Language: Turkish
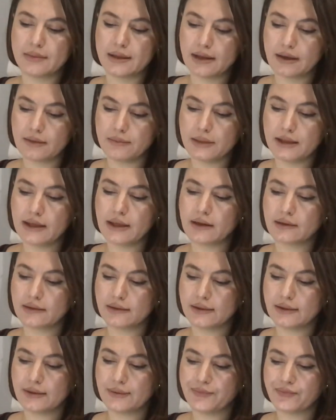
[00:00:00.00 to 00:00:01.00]
bir
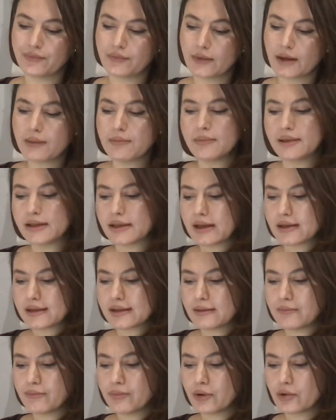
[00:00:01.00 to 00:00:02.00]
ameliyattı.
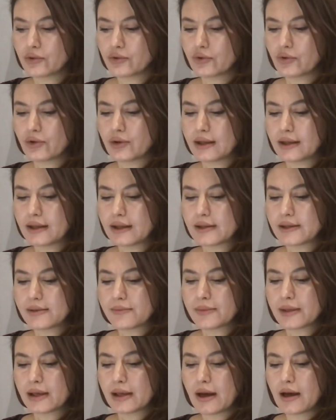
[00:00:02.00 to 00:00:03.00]
Bizans İmparatoru II.
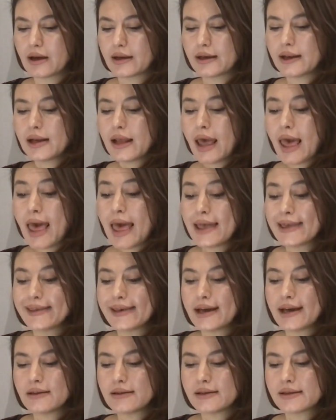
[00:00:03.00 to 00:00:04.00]
Mikail
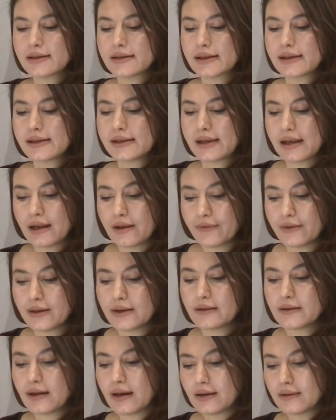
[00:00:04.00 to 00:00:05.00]
yalnızca
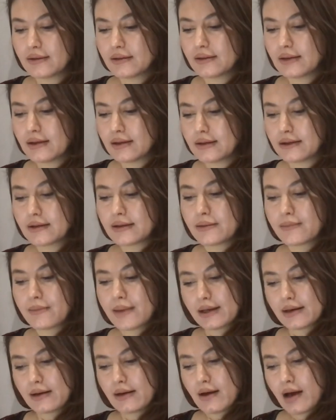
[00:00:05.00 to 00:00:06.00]
selefini tahtından
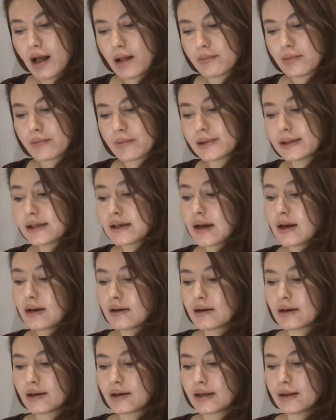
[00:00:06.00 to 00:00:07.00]
indirmekle kalmamış
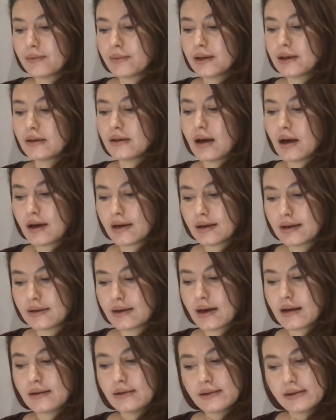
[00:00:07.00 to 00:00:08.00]
rakibinin
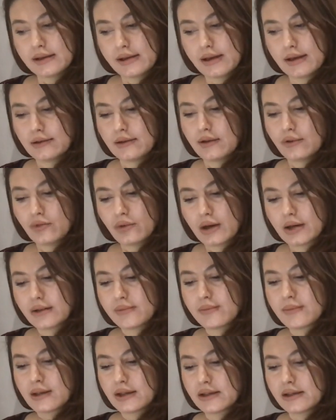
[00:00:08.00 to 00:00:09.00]
hanedanını sekteye
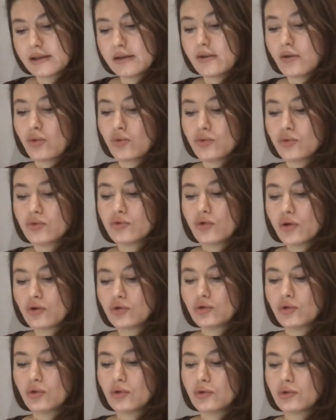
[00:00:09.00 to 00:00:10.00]
uğratmak için onun
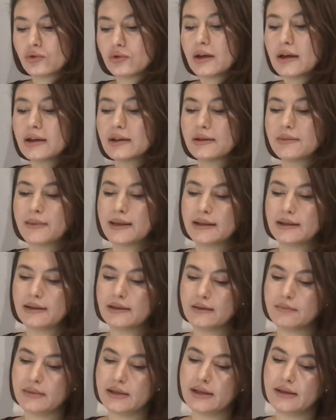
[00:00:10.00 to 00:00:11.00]
dört oğlunu da hadım
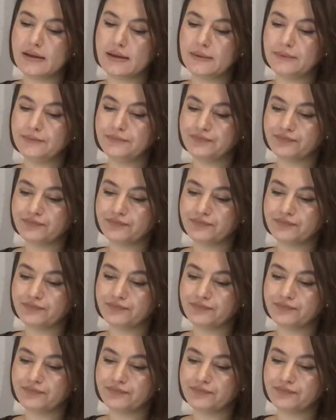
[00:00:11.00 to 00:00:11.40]
ettirmişti.